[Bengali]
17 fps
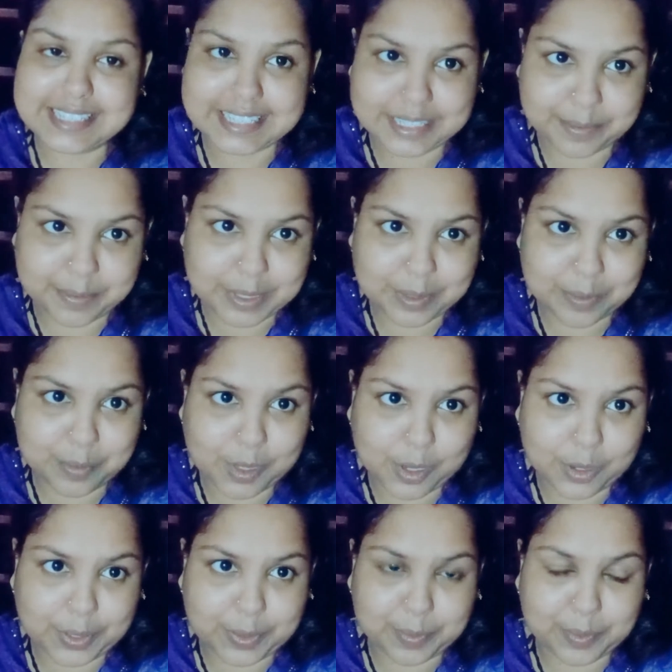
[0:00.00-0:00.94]
দিশা দেবনাথ
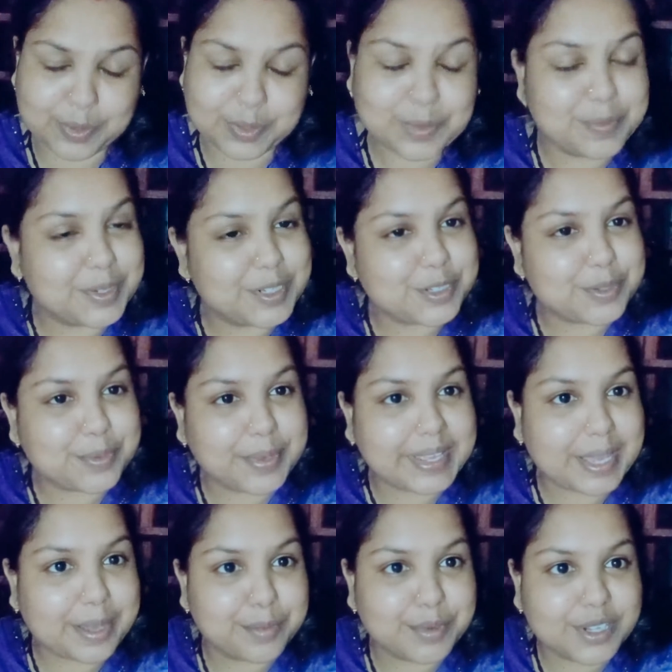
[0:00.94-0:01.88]
ব্লগ এবং তোমরা
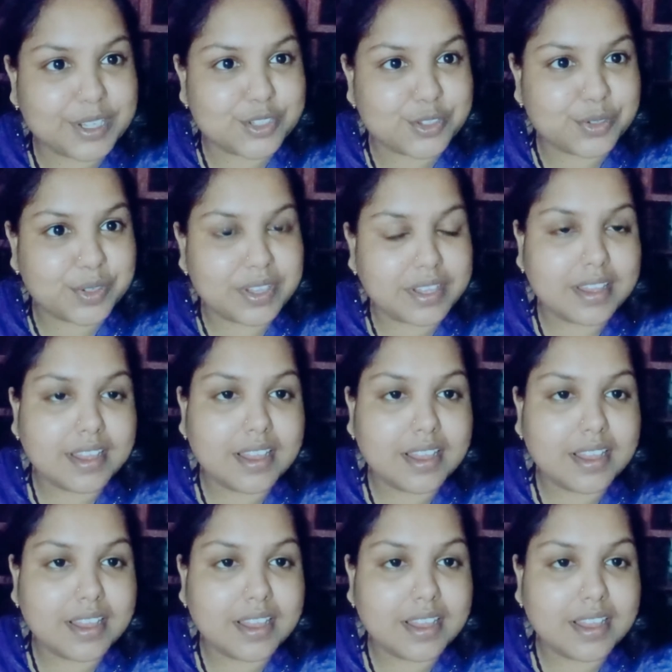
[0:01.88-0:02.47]
সবাই কেমন আছো